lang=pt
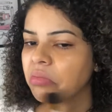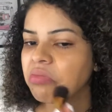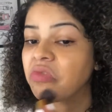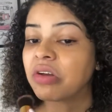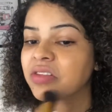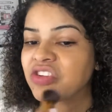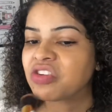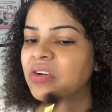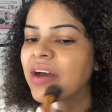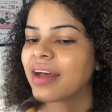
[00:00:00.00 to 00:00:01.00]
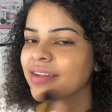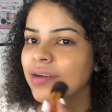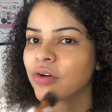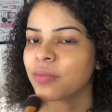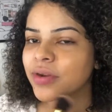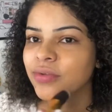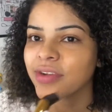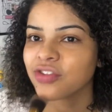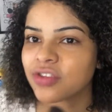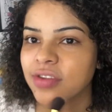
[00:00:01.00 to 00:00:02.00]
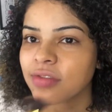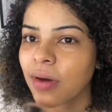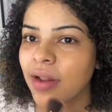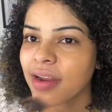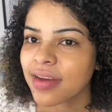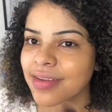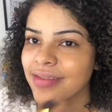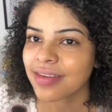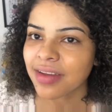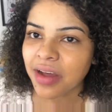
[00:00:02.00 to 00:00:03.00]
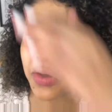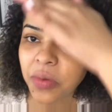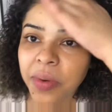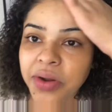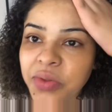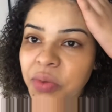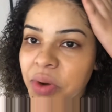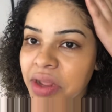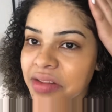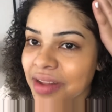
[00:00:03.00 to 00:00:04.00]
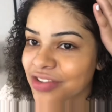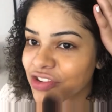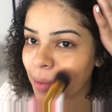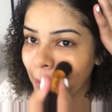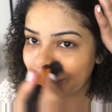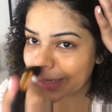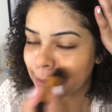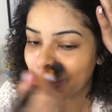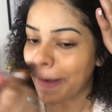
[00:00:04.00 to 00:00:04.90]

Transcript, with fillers: Tô assim chocada com a cobertura disso. Olha a cobertura desta base.